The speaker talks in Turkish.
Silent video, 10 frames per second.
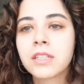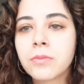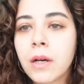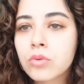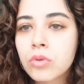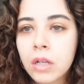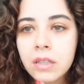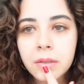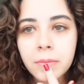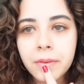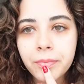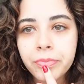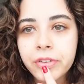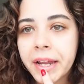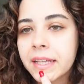şimdi ben dudaklarıma
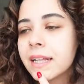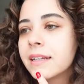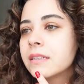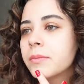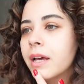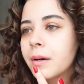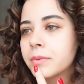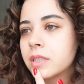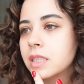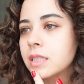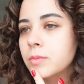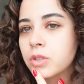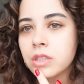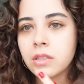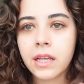renklendirme yaptırdığım
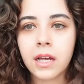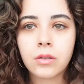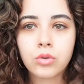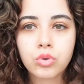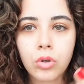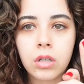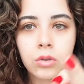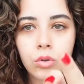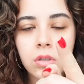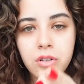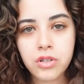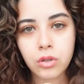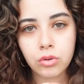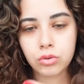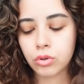için yani şu an orada açık
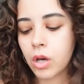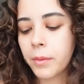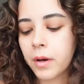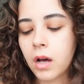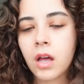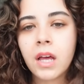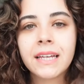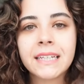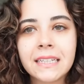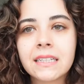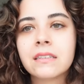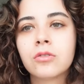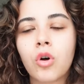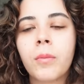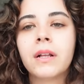gözüküyor ama inanın
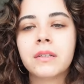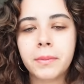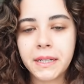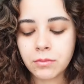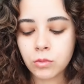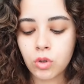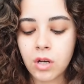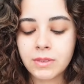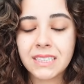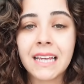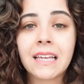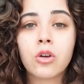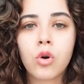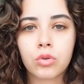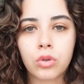normalde benim dudağımın rengi
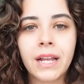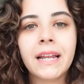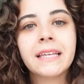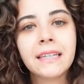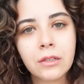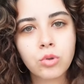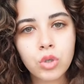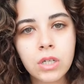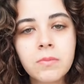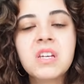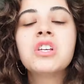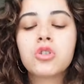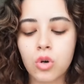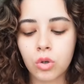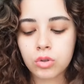yoktu. Hele iki üşüyüm
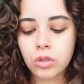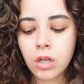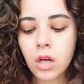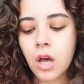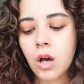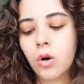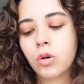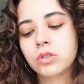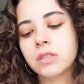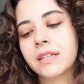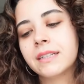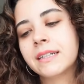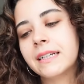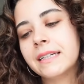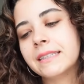hiç yoktu. O yüzden de
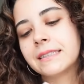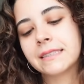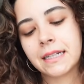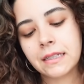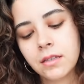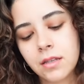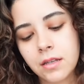Clarins'ten